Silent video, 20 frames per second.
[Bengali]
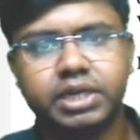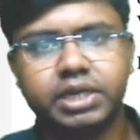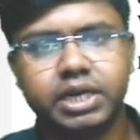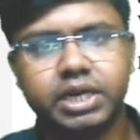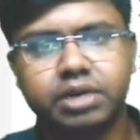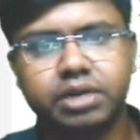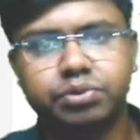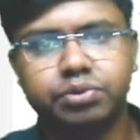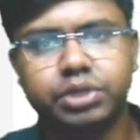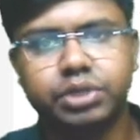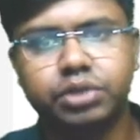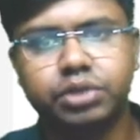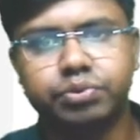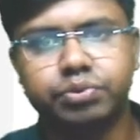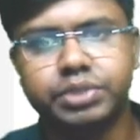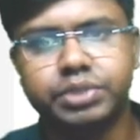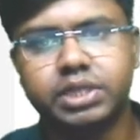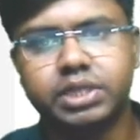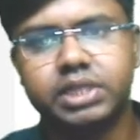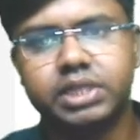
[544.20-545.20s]
ক্যাটাগরি
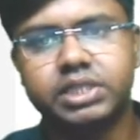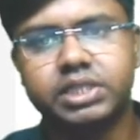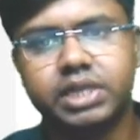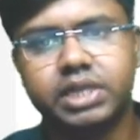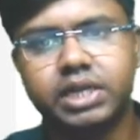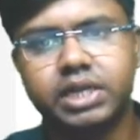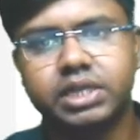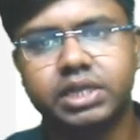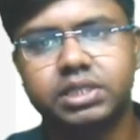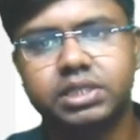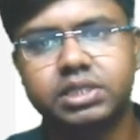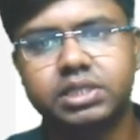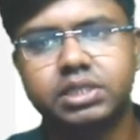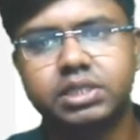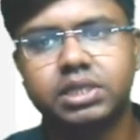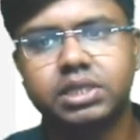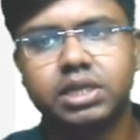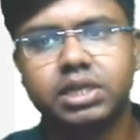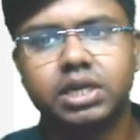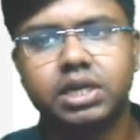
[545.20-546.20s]
ডোমিসাইল স্ট্যাটাস
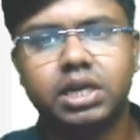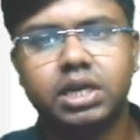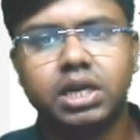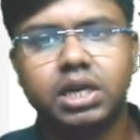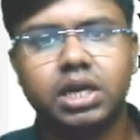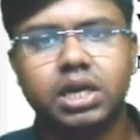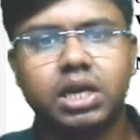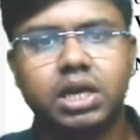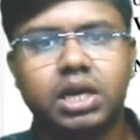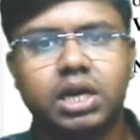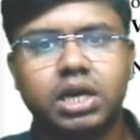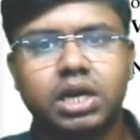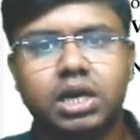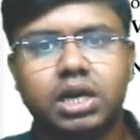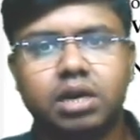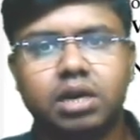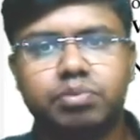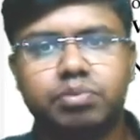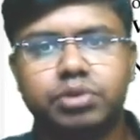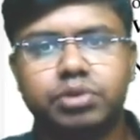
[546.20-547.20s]

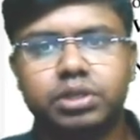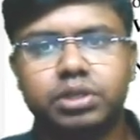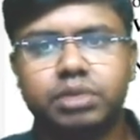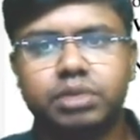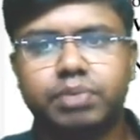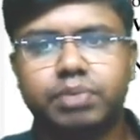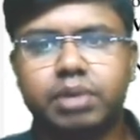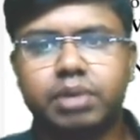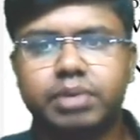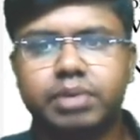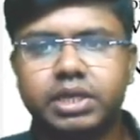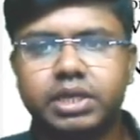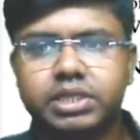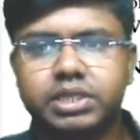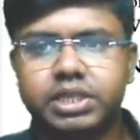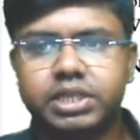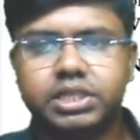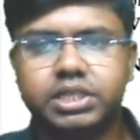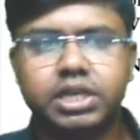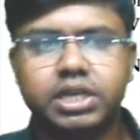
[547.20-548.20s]
ফর দ্য পারমানেন্ট
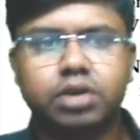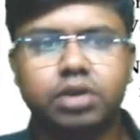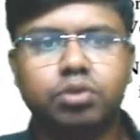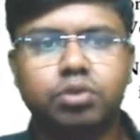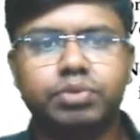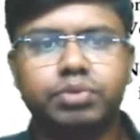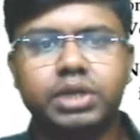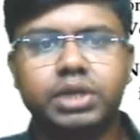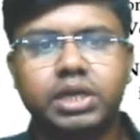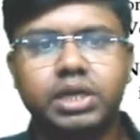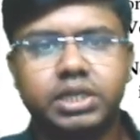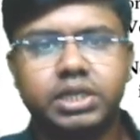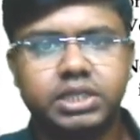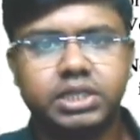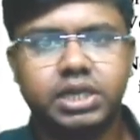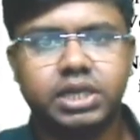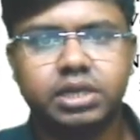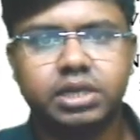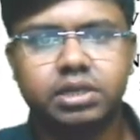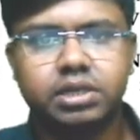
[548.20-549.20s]
রেসিডেন্ট অফ হিল
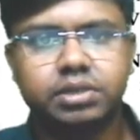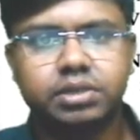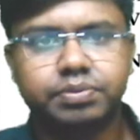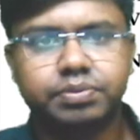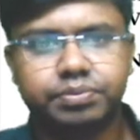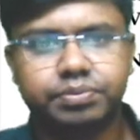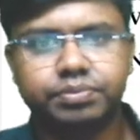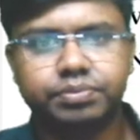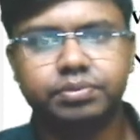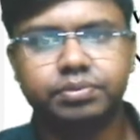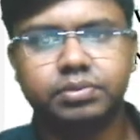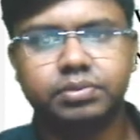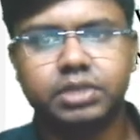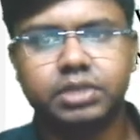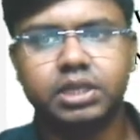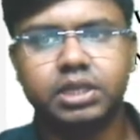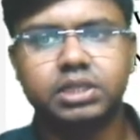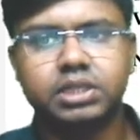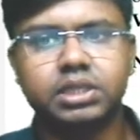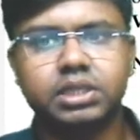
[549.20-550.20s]
রিজিয়ান
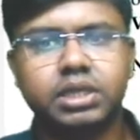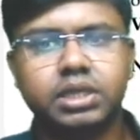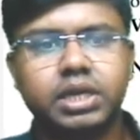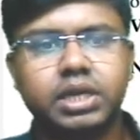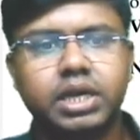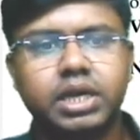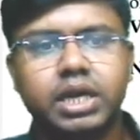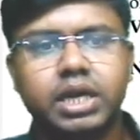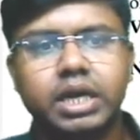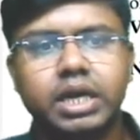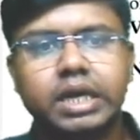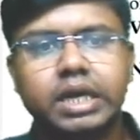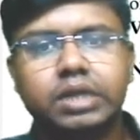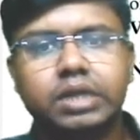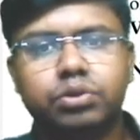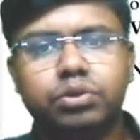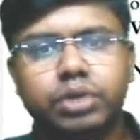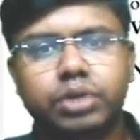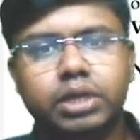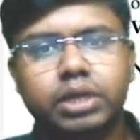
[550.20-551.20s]
ঠিক আছে
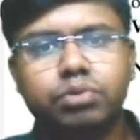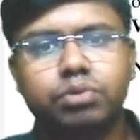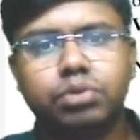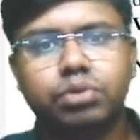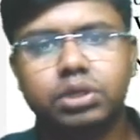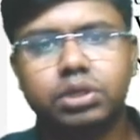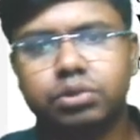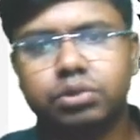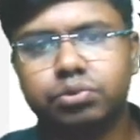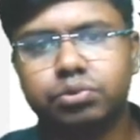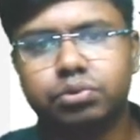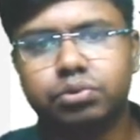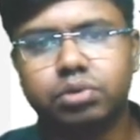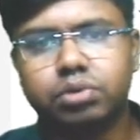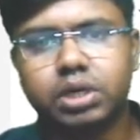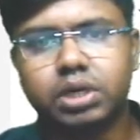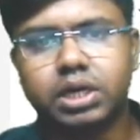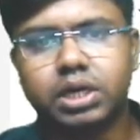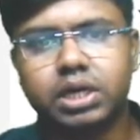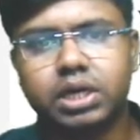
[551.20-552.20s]
তো এইগুলো কিন্তু
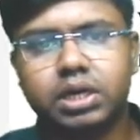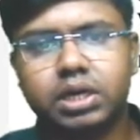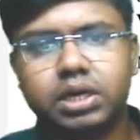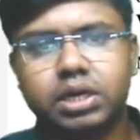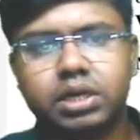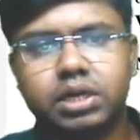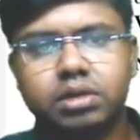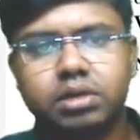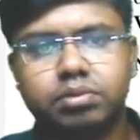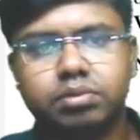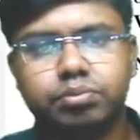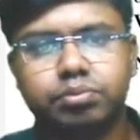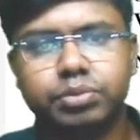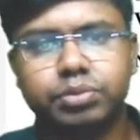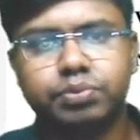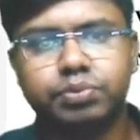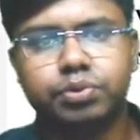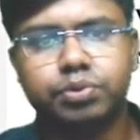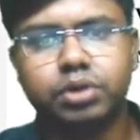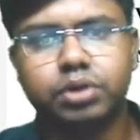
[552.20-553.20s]

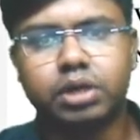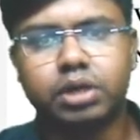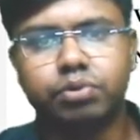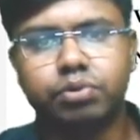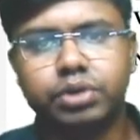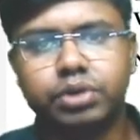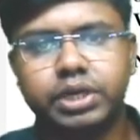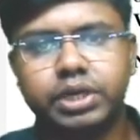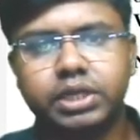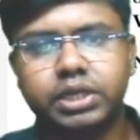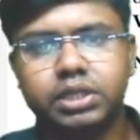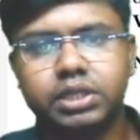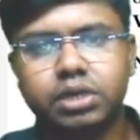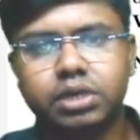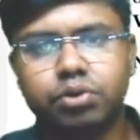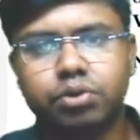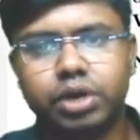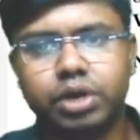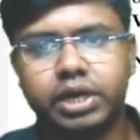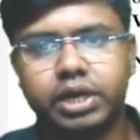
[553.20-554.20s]
before ডাউনলোডিং দ্য
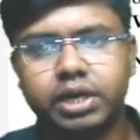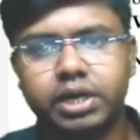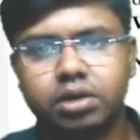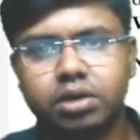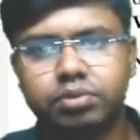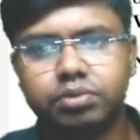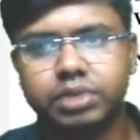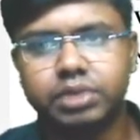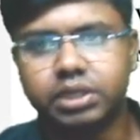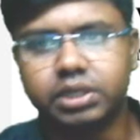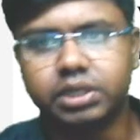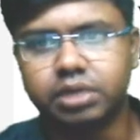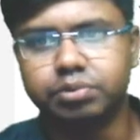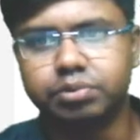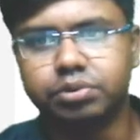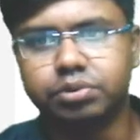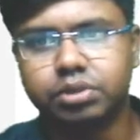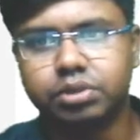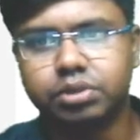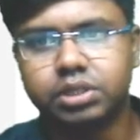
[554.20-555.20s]
কল লেটার অফ the
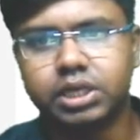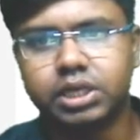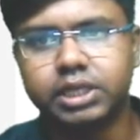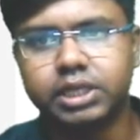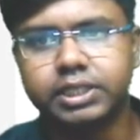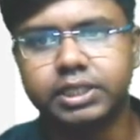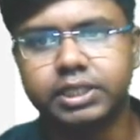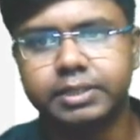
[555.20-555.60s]
ইন্টারভিউ অর্থাৎ